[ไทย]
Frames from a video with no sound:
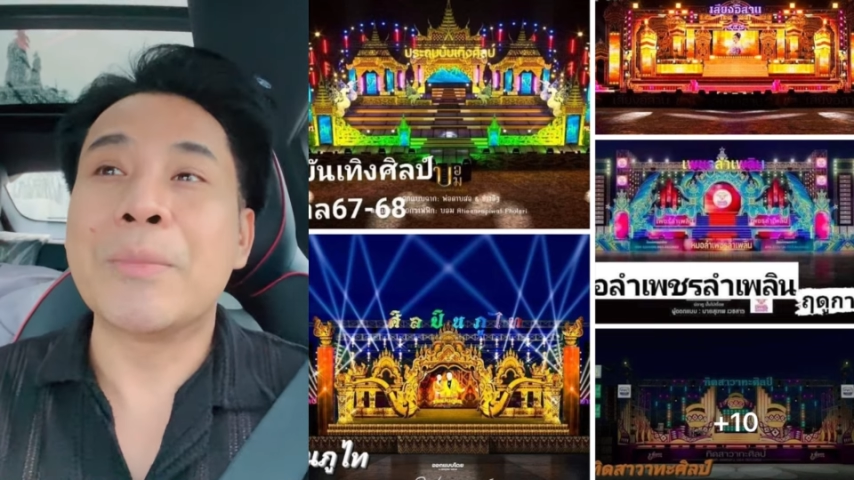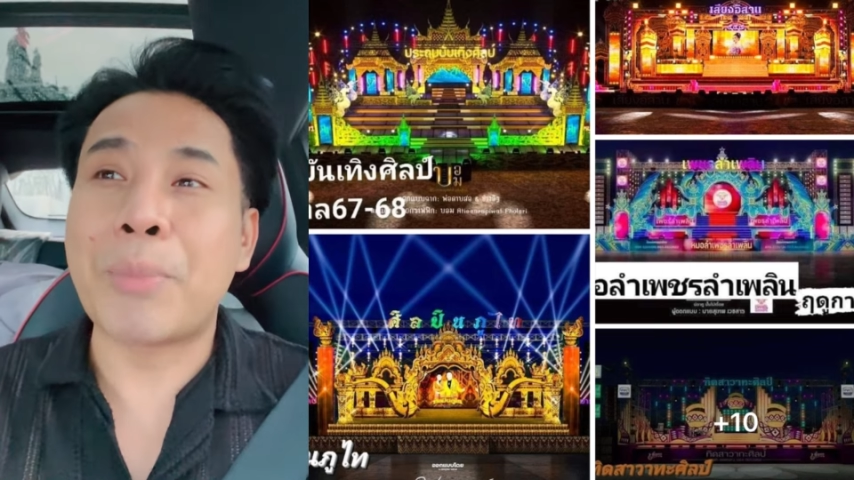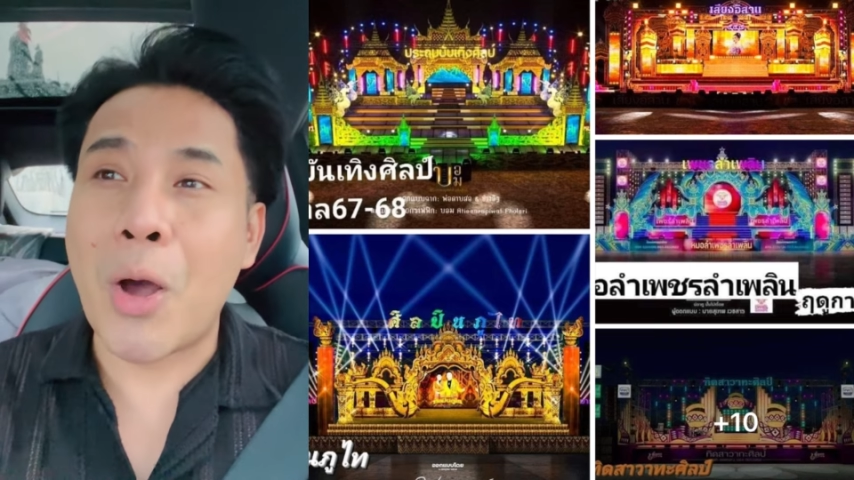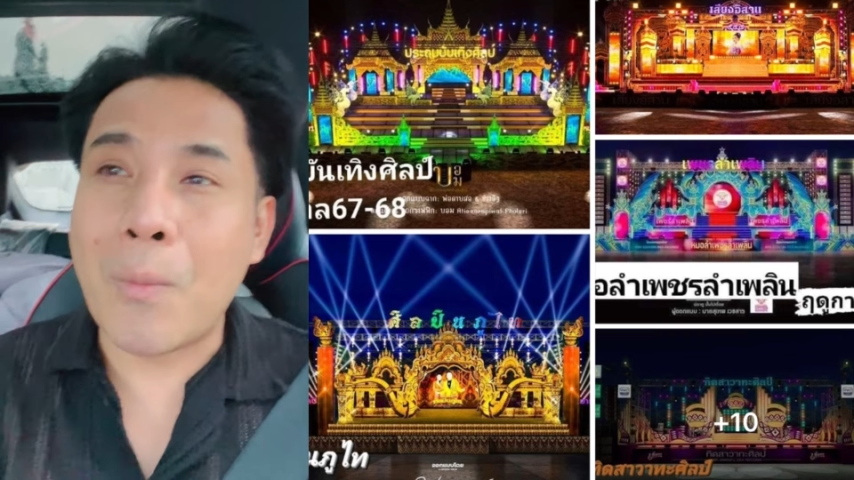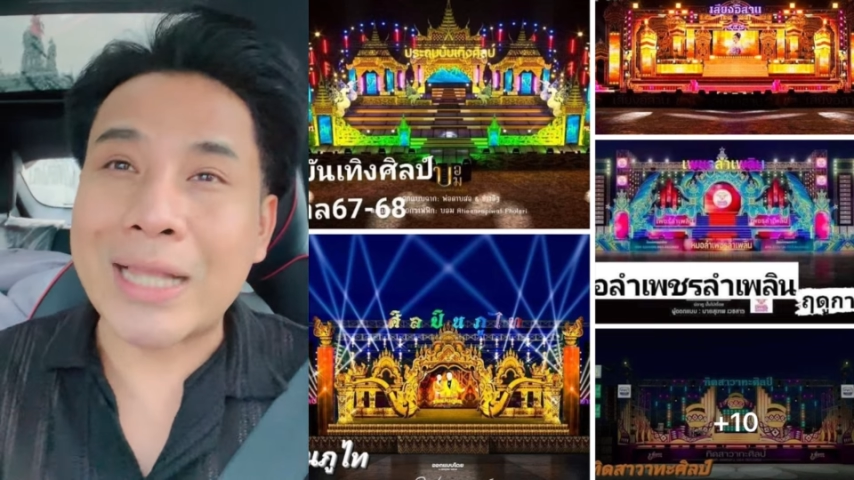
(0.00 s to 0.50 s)
เพ
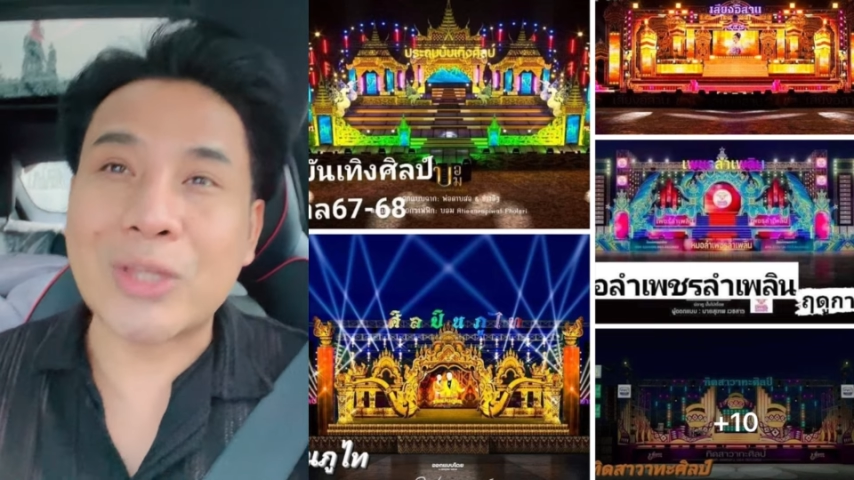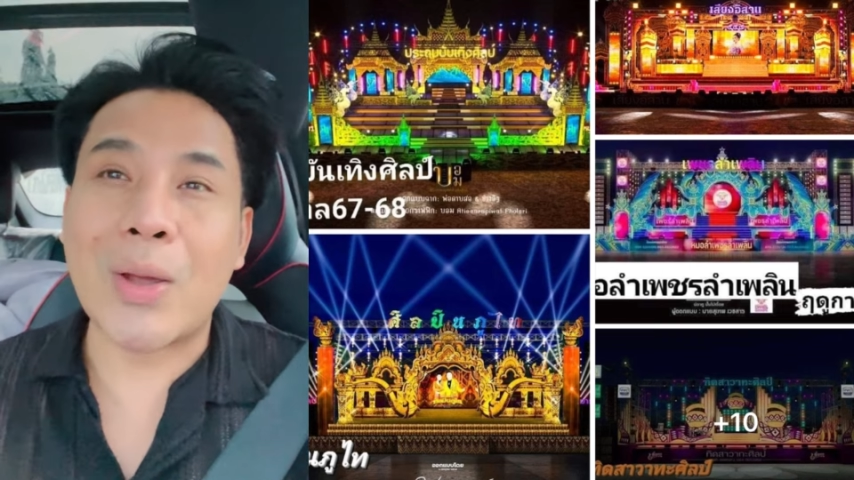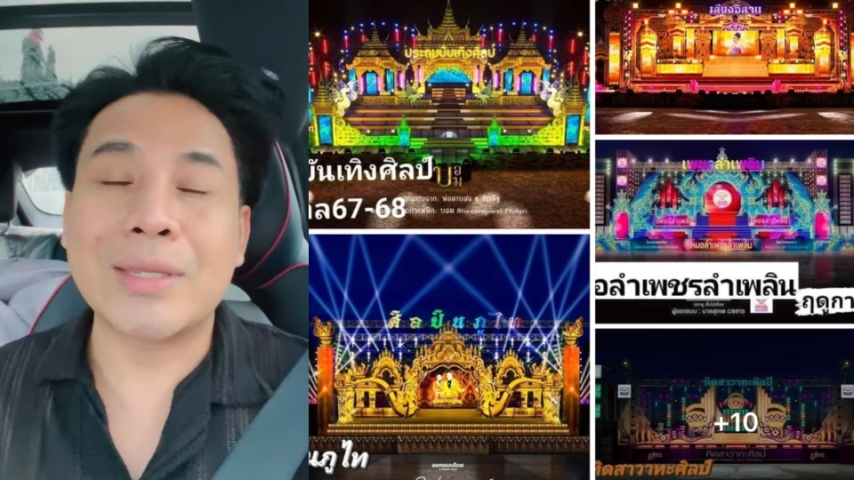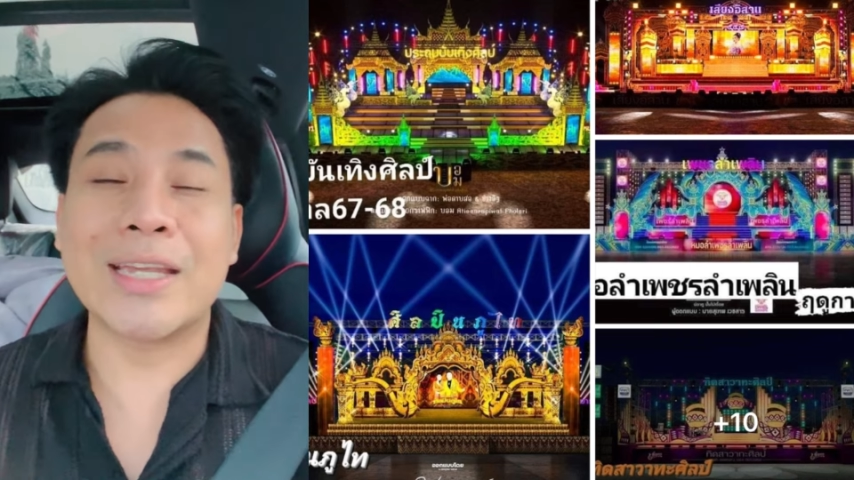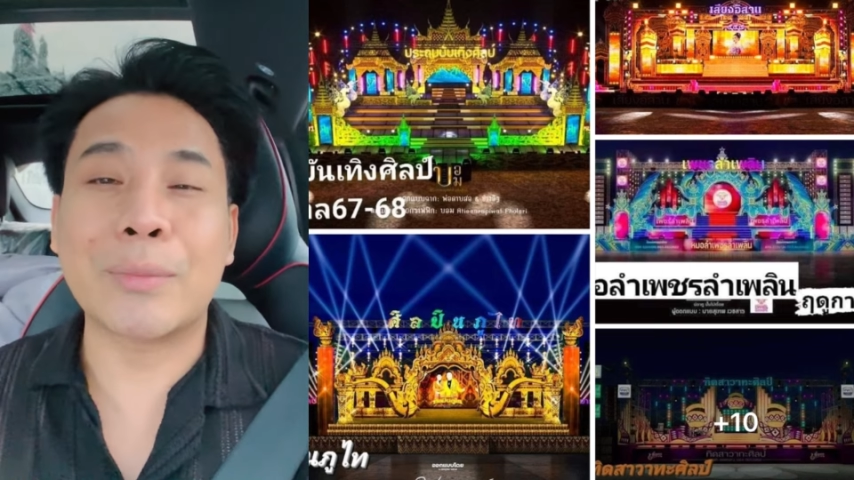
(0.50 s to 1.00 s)
ราะว่าตอ
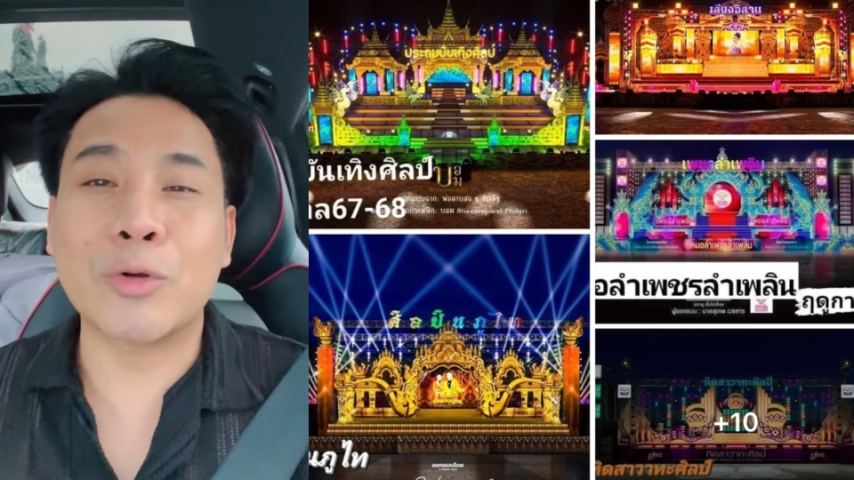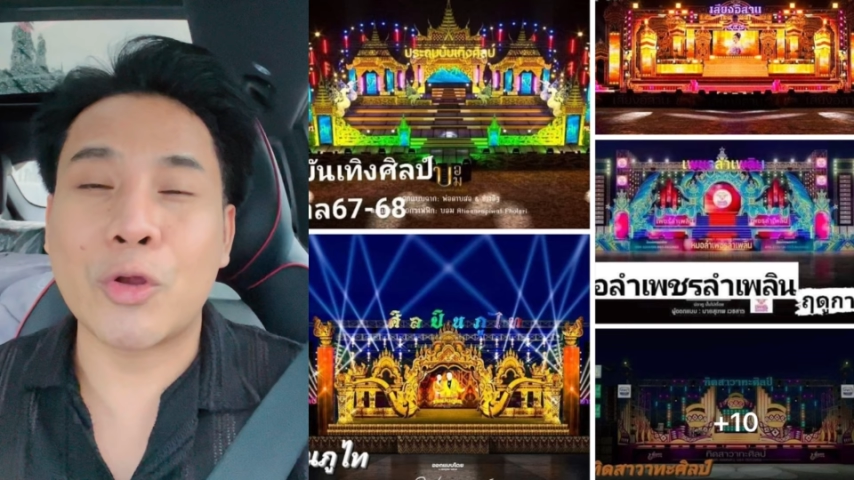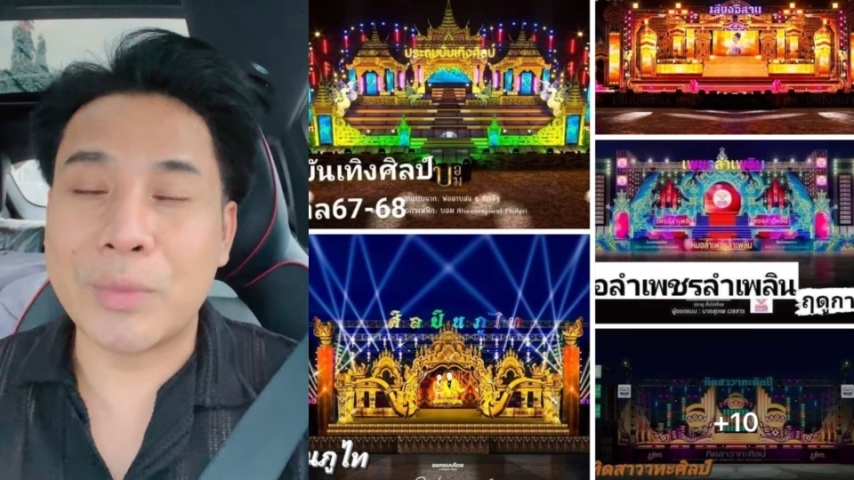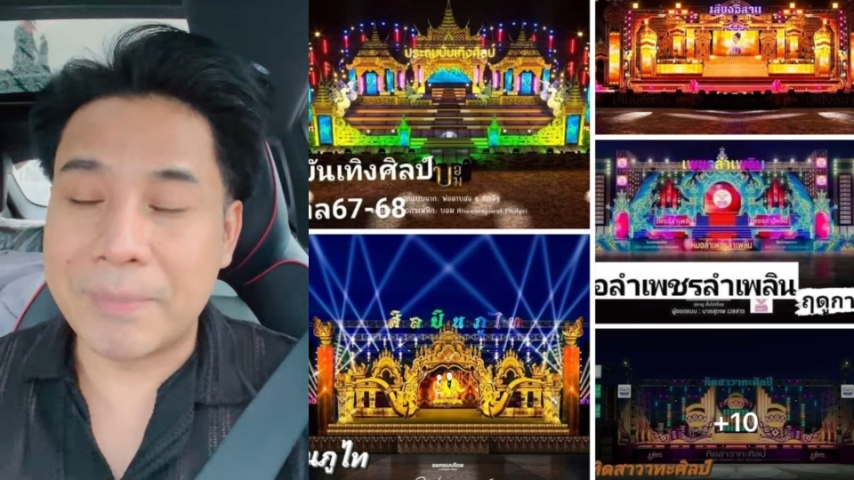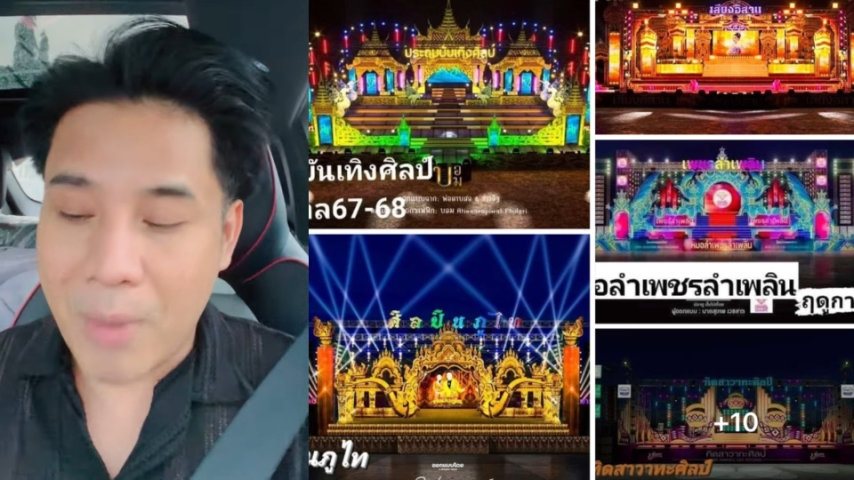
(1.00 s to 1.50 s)
นนี้ครับทุกค
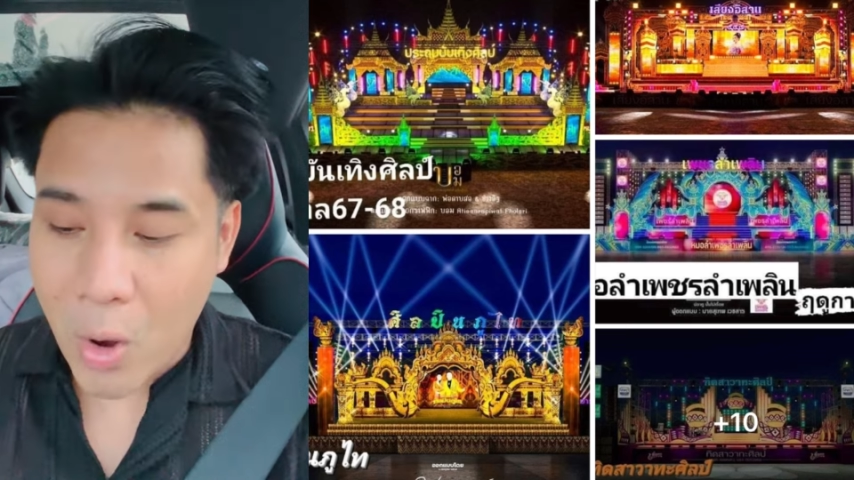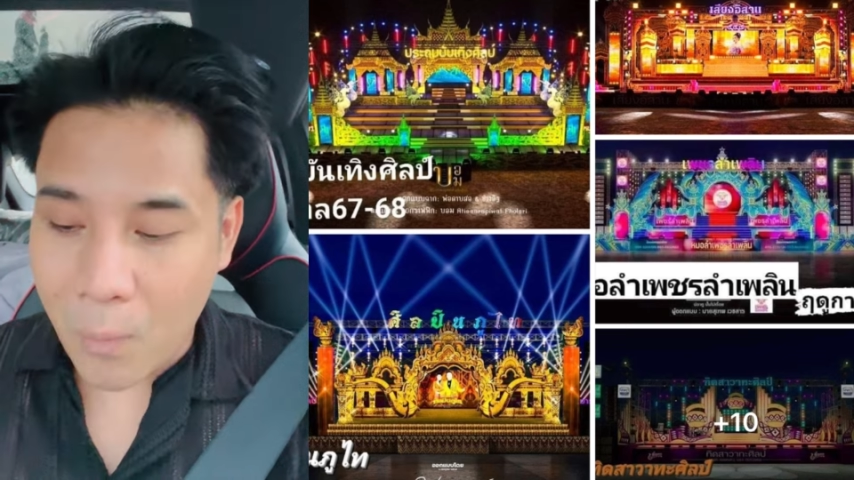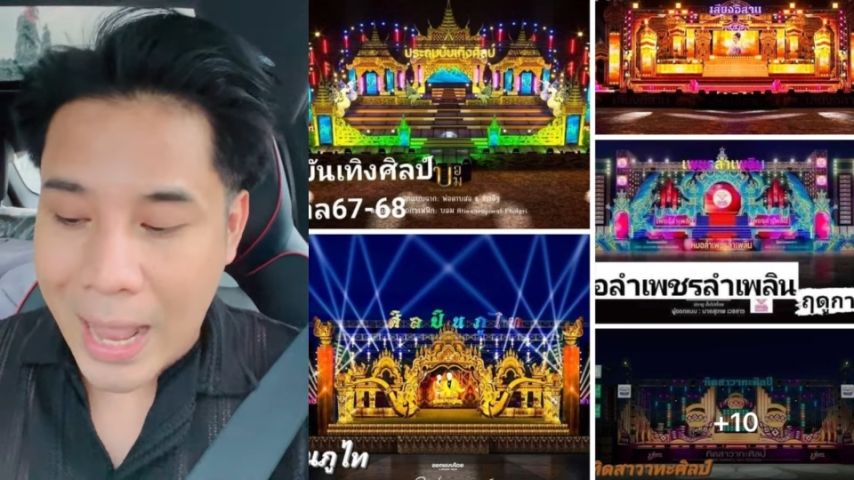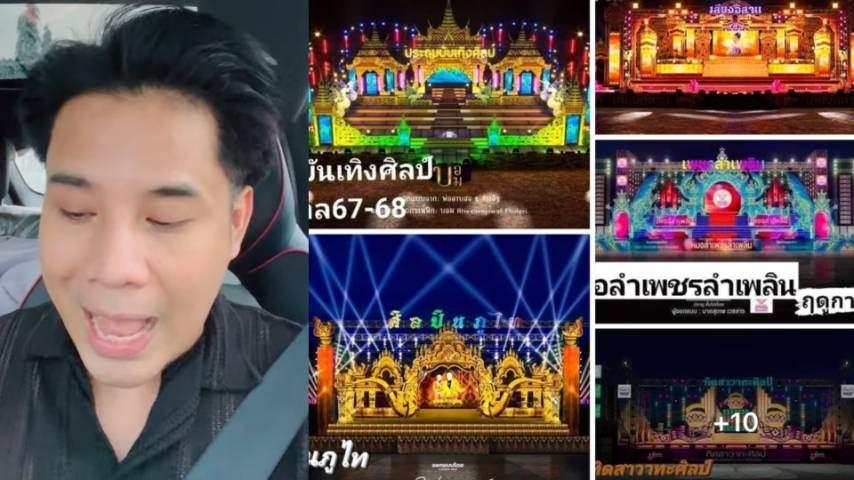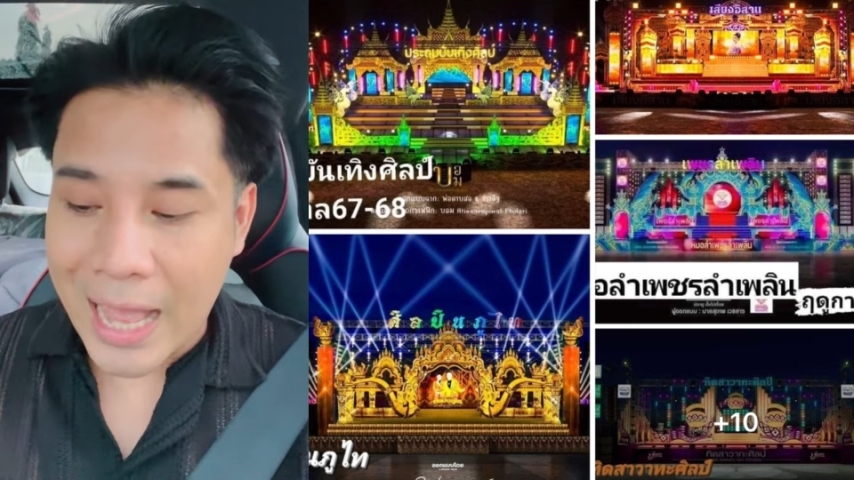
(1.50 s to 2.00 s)
นอิ่มมอง
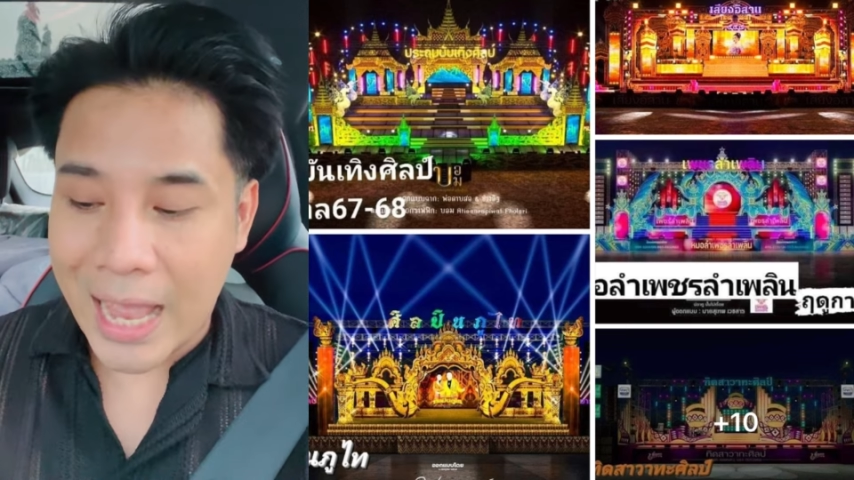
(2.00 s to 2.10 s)
ว่า